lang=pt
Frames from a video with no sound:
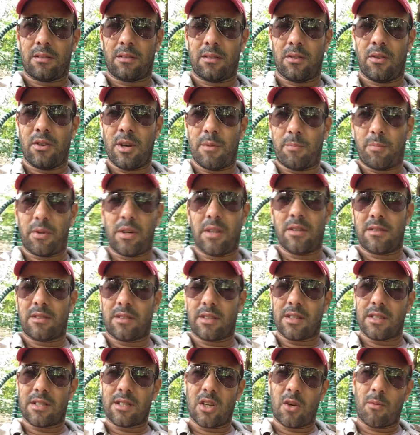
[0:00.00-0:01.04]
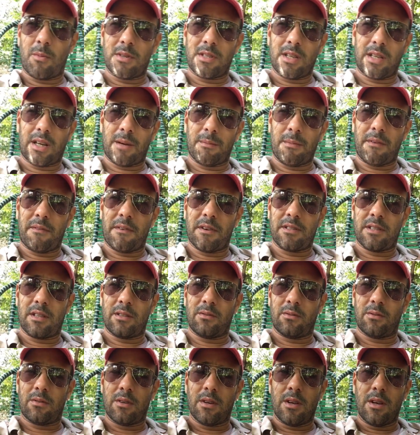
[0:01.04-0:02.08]
Eu ia pôr na descrição, mas acabei
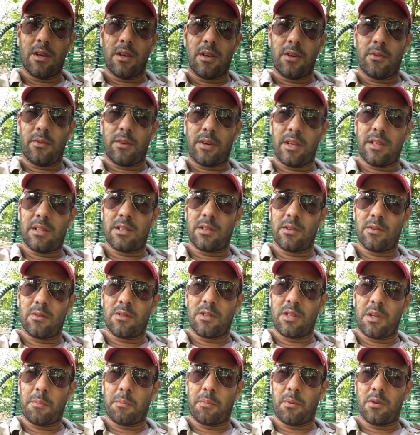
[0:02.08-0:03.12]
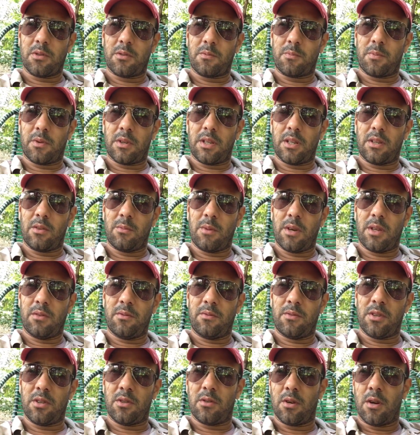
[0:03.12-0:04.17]
fazendo uma ediçãozinha e posto, pondo aí no meio do
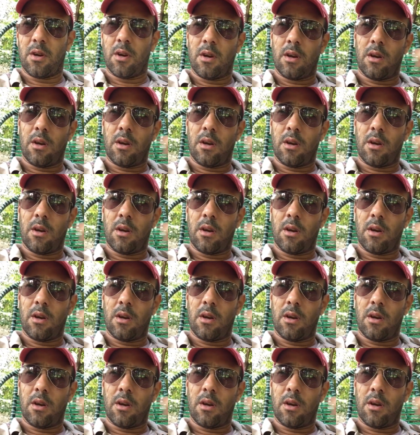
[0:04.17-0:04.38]
vídeo.